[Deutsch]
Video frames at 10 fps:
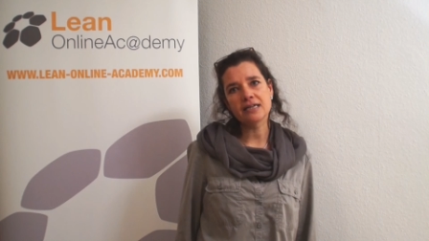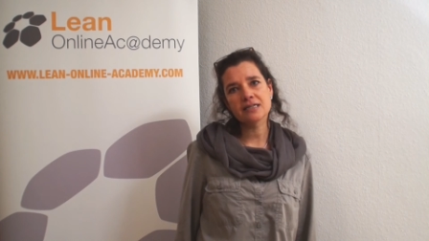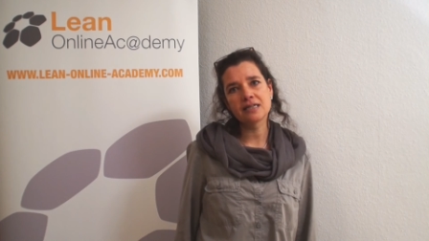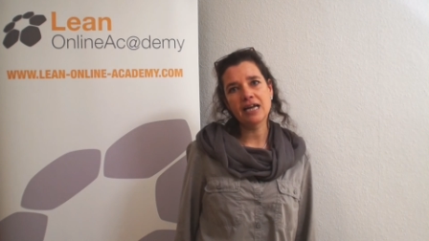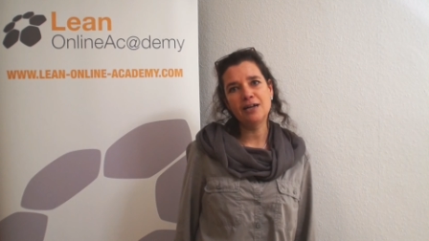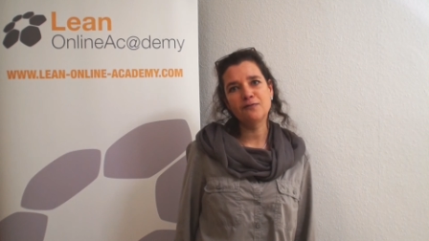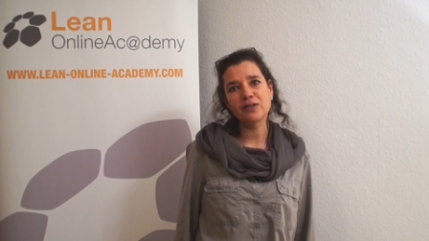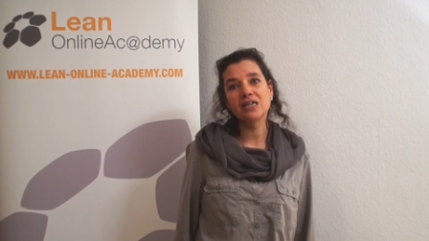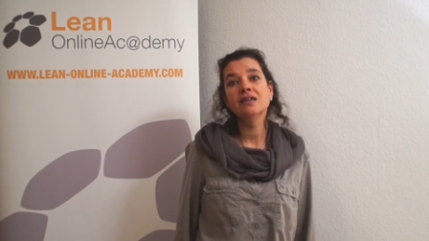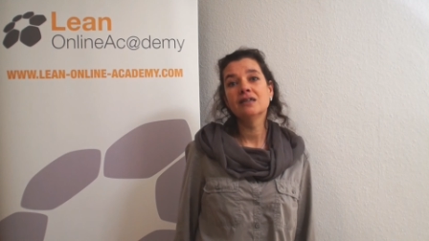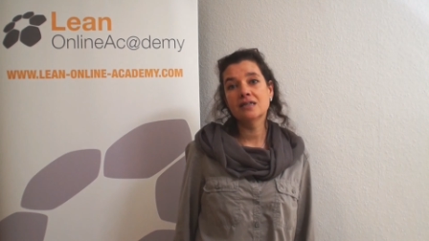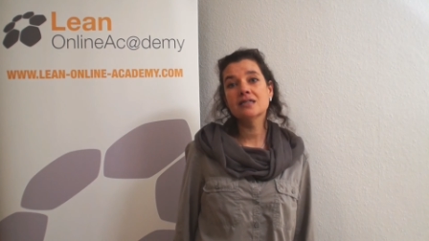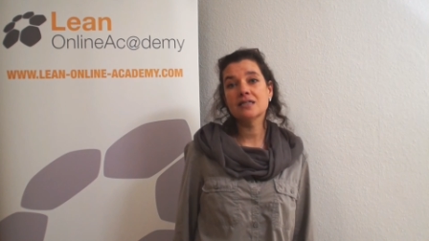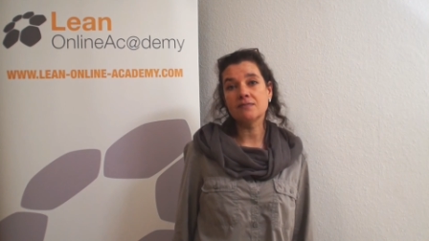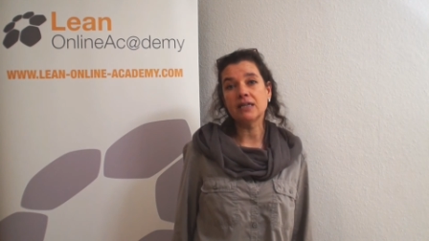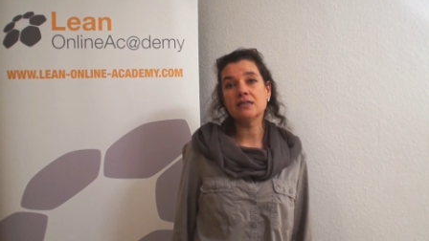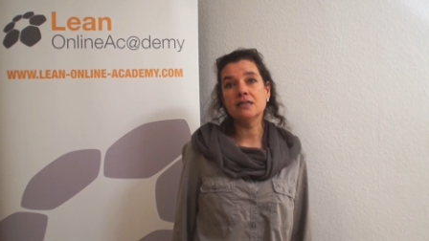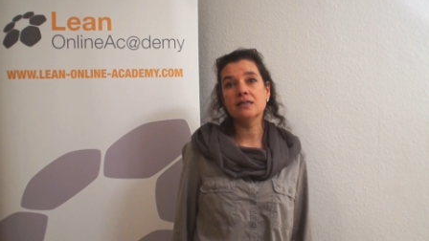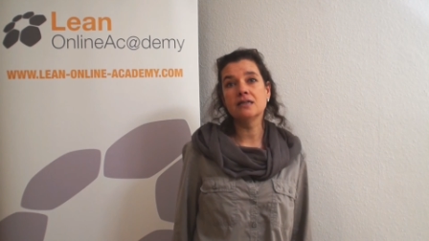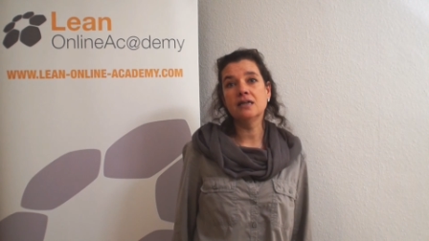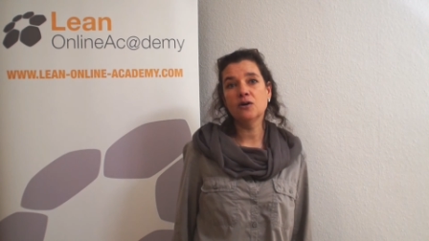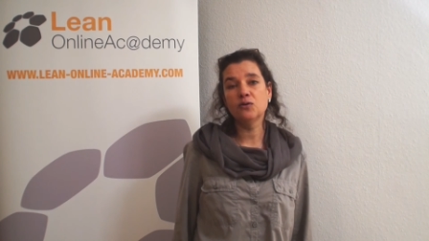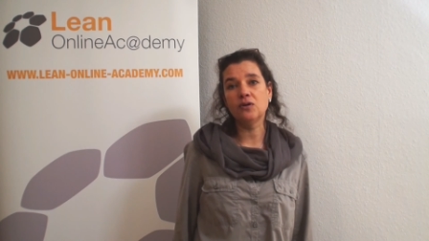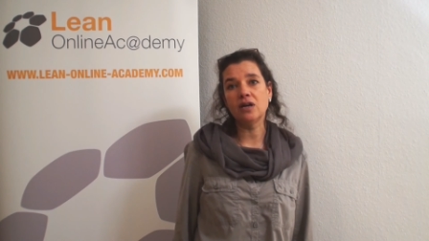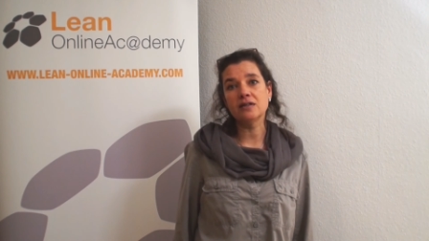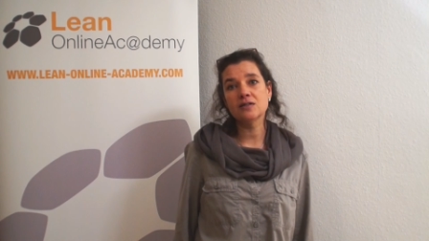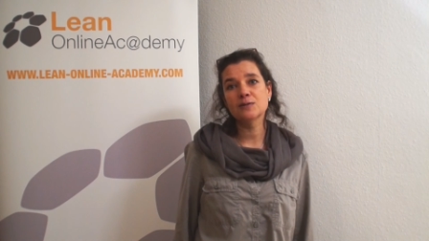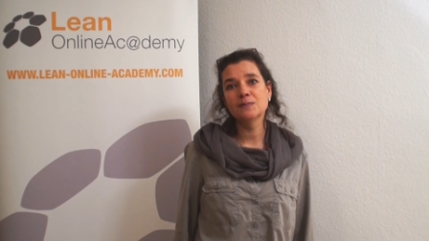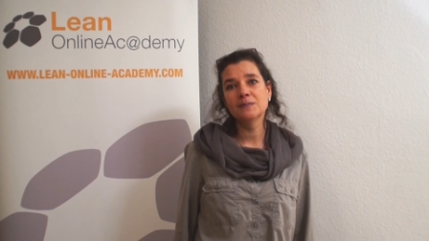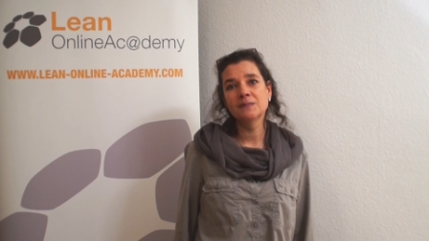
ersten Hälfte des 20. Jahrhunderts.